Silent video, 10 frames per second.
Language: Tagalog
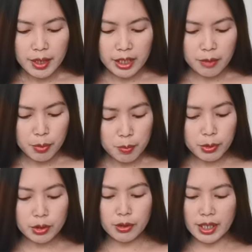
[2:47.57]
May
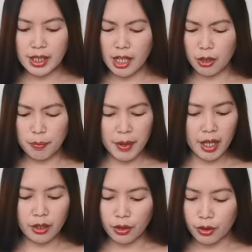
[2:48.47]
napupusuan na ako
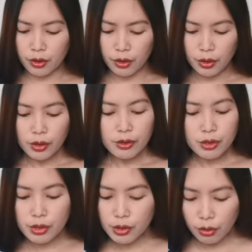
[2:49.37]
pero
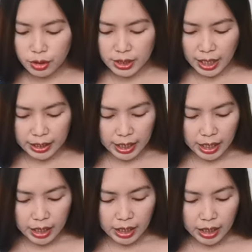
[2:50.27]
gusto ko
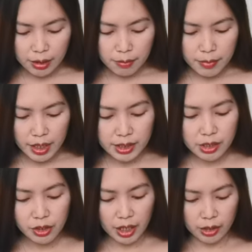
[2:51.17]
sana
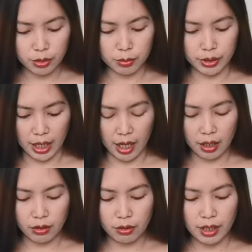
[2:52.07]
makasigurado mo na
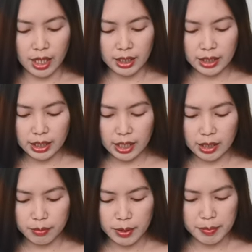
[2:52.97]
kung ang
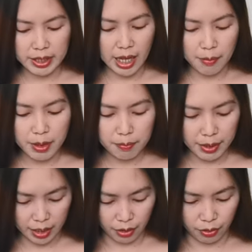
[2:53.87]
nararamdaman
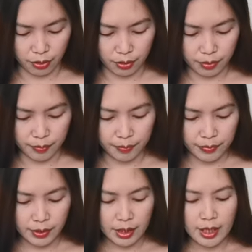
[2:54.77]
naming pareho.
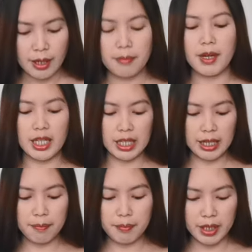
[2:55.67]

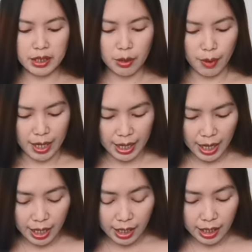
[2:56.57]
Mahirap
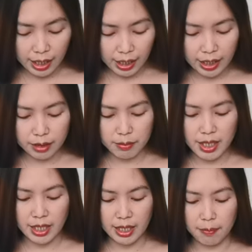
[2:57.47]
magtiwala at
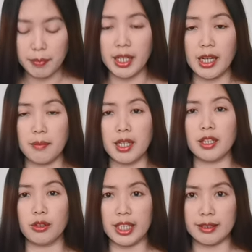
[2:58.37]
mahirap
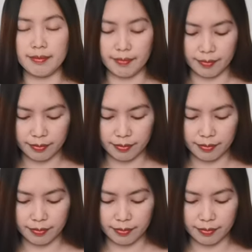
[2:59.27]
magkamali ulit.